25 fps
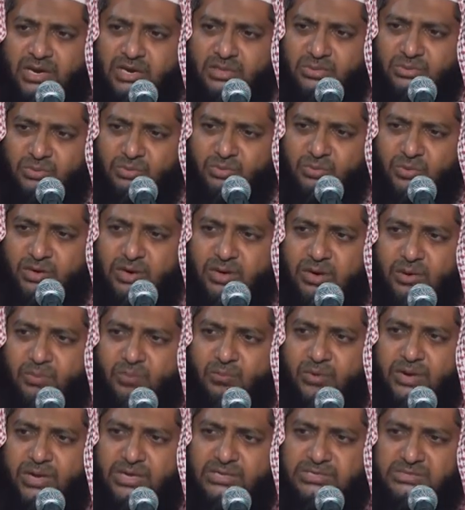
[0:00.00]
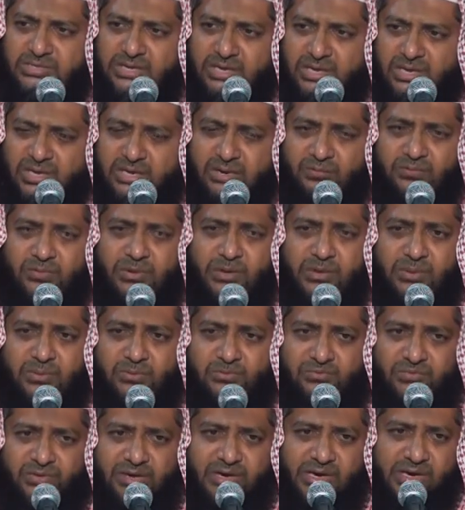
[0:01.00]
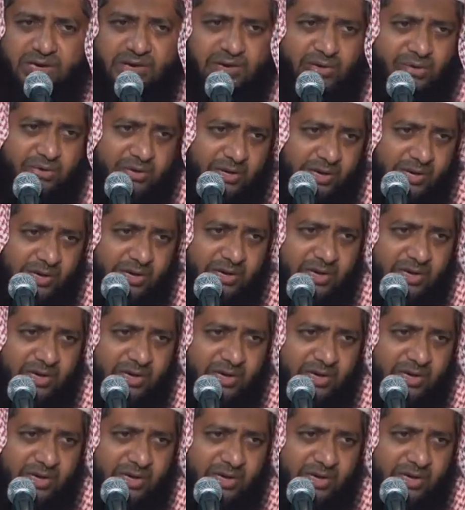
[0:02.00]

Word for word: عدوكم ويستخلفكم في الأرض